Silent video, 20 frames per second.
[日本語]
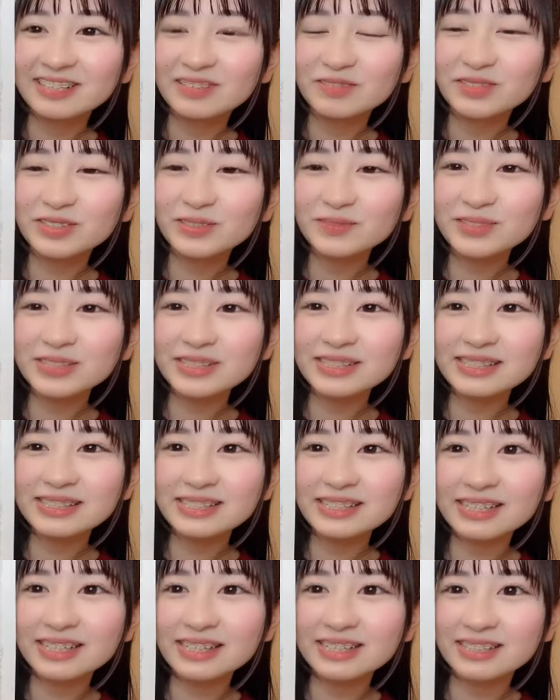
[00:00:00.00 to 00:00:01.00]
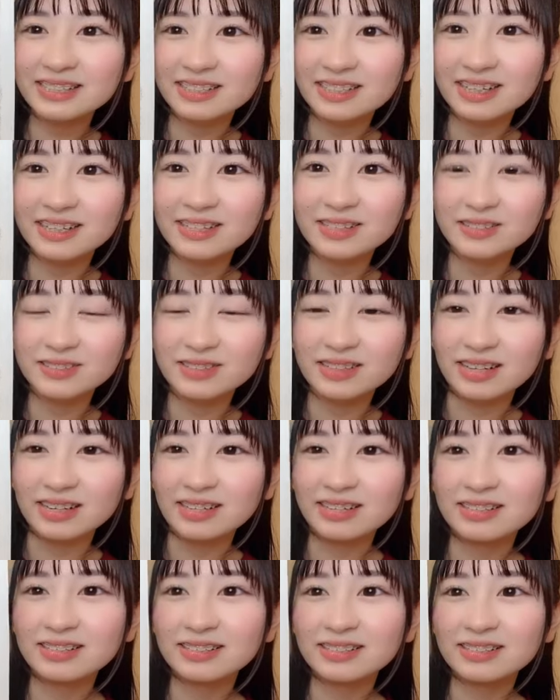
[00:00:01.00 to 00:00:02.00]
めちゃめちゃ字綺麗じゃないゆうな
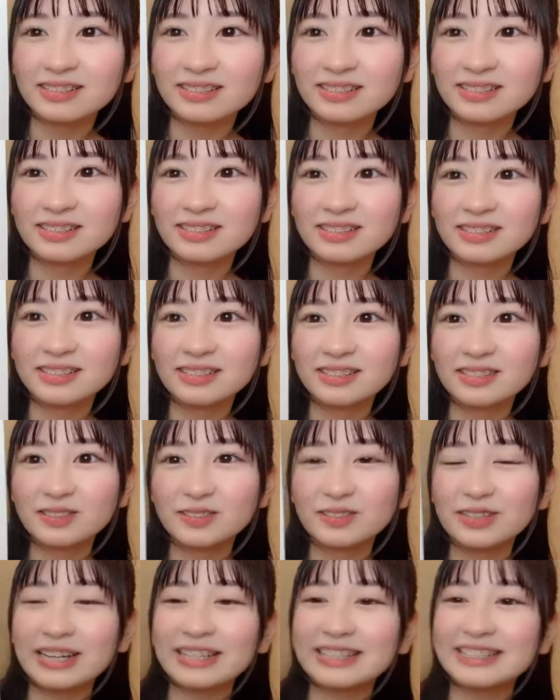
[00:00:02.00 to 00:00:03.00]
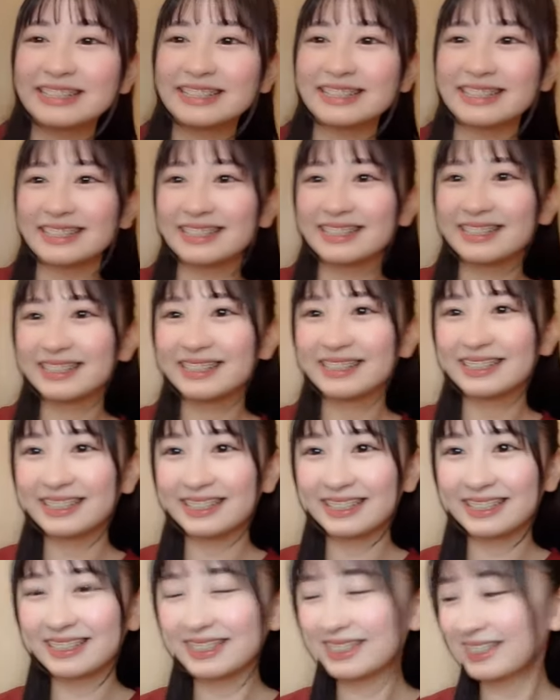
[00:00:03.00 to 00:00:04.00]
嬉しい
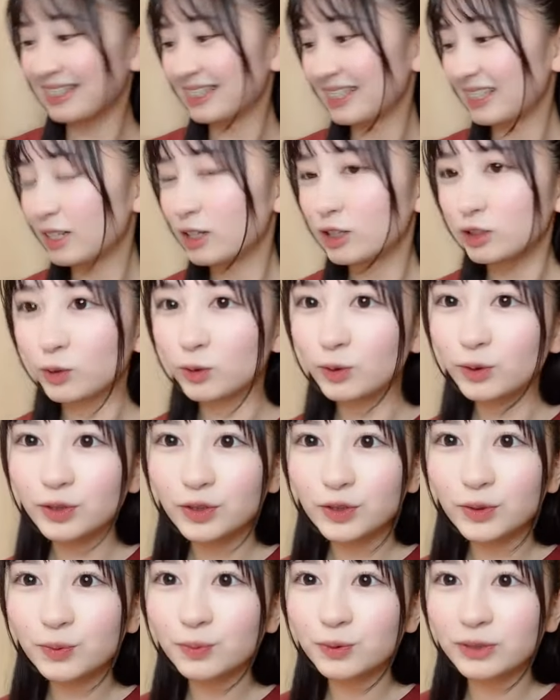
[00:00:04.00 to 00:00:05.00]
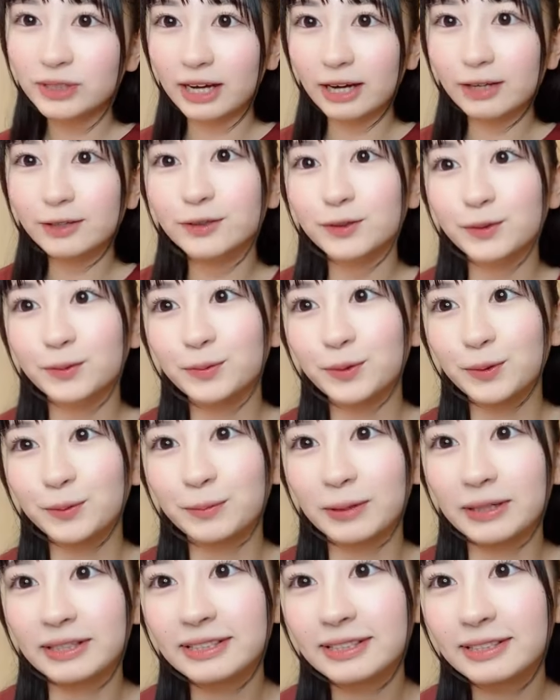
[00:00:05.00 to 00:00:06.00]
そう YouTube にあると思い
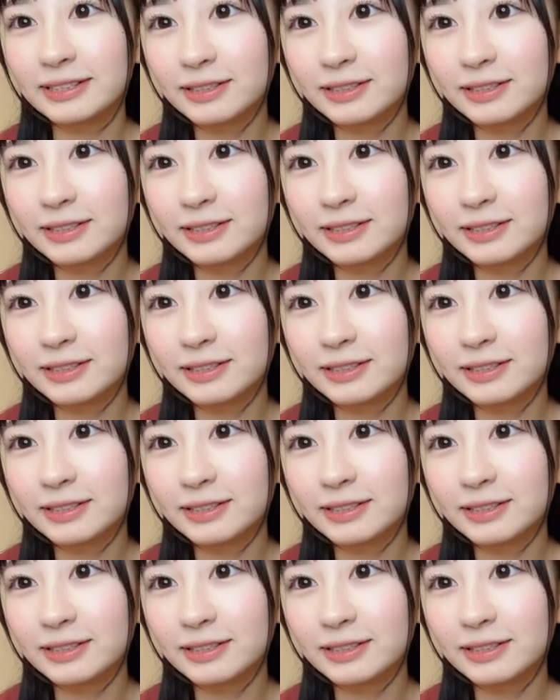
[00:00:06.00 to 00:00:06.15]
ます